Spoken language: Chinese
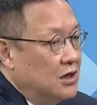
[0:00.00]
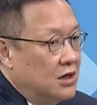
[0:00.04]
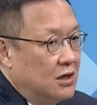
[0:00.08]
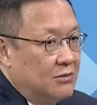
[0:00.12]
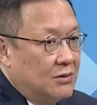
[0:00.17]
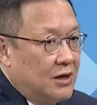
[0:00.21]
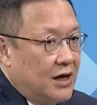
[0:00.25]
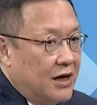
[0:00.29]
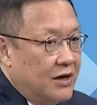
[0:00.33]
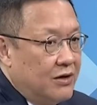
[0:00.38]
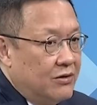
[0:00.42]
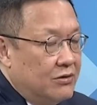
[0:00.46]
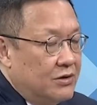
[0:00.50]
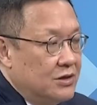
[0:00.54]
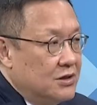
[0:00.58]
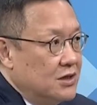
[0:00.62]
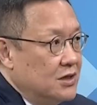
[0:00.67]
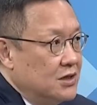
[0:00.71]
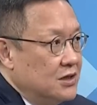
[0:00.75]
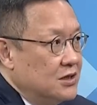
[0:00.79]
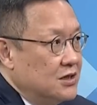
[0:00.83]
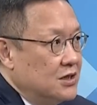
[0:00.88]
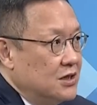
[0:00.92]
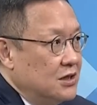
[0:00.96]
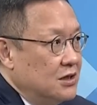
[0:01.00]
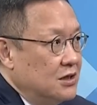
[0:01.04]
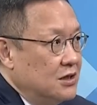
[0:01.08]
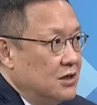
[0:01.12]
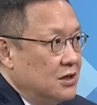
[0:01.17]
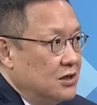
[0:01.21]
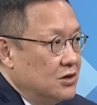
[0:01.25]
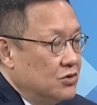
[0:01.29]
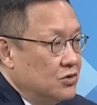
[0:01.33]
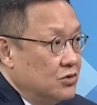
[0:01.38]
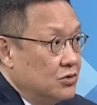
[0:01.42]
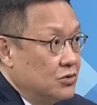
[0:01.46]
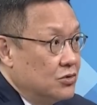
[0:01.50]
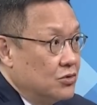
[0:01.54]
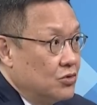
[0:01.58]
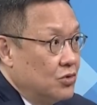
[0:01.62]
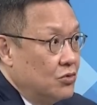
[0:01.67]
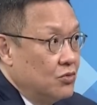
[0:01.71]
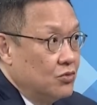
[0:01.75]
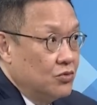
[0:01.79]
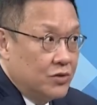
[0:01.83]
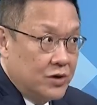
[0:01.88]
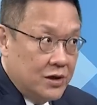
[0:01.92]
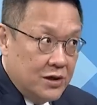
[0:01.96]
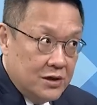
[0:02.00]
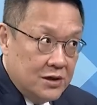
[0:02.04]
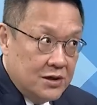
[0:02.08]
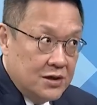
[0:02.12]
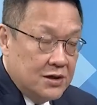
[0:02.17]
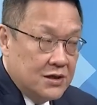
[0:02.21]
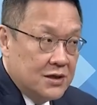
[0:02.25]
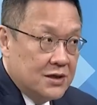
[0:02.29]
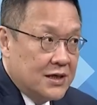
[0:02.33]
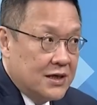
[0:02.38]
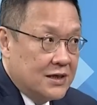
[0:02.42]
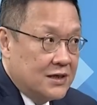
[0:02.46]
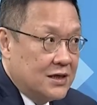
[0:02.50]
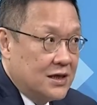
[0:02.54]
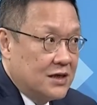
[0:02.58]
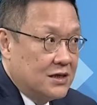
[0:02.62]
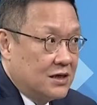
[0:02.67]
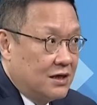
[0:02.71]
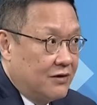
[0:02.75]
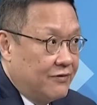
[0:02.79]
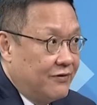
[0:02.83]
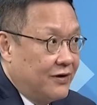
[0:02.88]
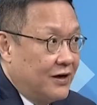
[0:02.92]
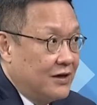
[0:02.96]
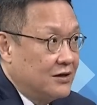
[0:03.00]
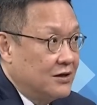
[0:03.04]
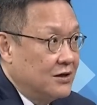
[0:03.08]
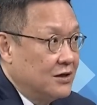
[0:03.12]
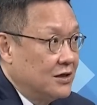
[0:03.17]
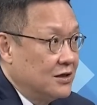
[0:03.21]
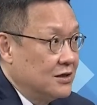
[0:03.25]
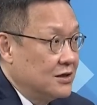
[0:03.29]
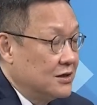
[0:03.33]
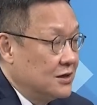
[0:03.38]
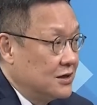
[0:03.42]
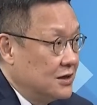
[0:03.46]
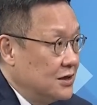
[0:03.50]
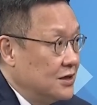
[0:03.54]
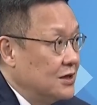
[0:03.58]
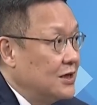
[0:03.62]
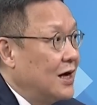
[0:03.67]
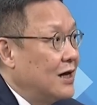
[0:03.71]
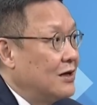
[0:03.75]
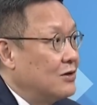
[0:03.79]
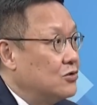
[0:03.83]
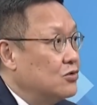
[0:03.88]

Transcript: 那么还有一些新的，就是说无人机在战场发生了极大的